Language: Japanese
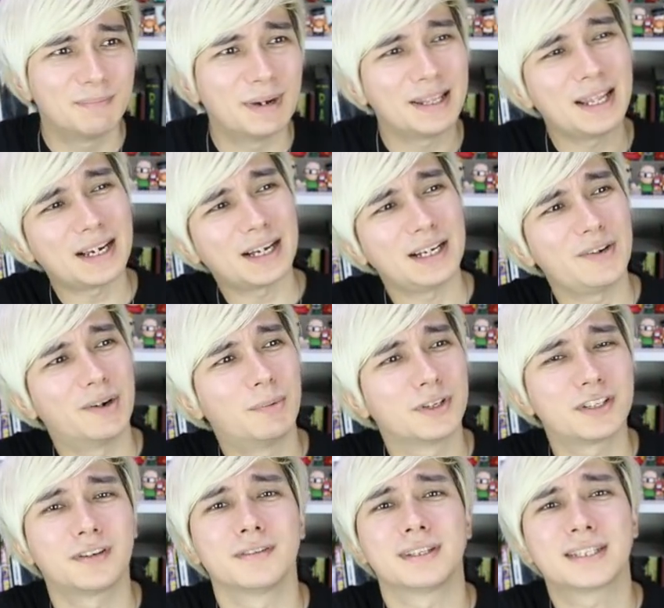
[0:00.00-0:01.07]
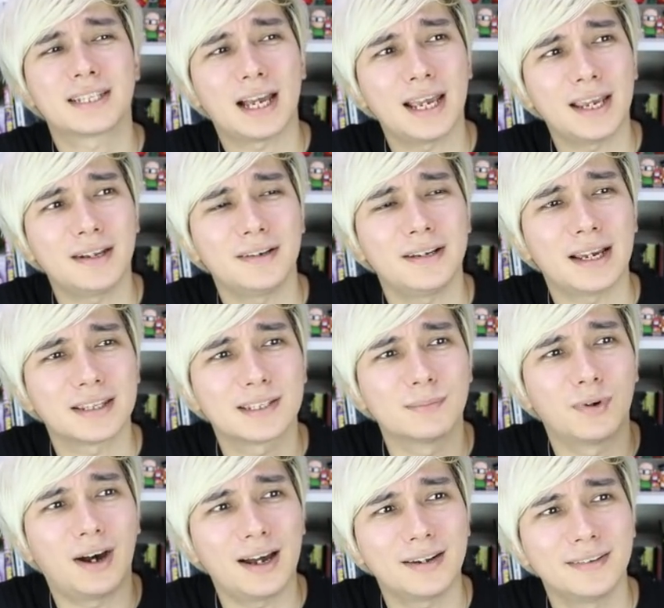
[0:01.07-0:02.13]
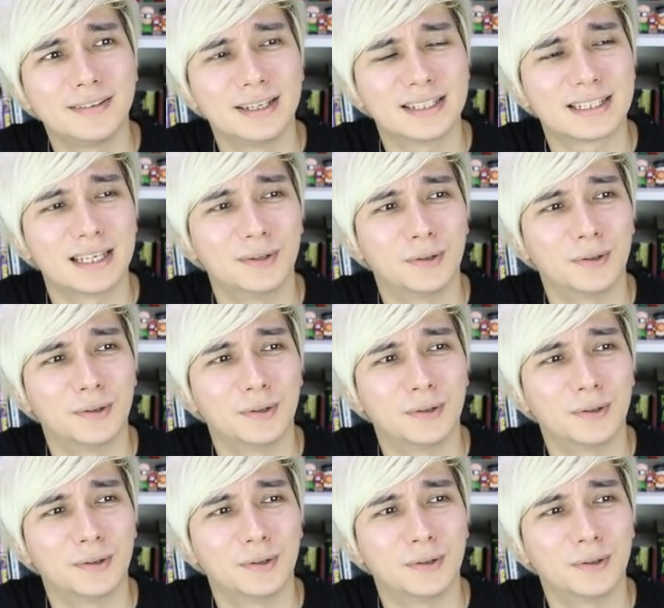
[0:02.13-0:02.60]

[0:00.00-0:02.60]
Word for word: まあ中にはもちろん使えるやつもあるんですけ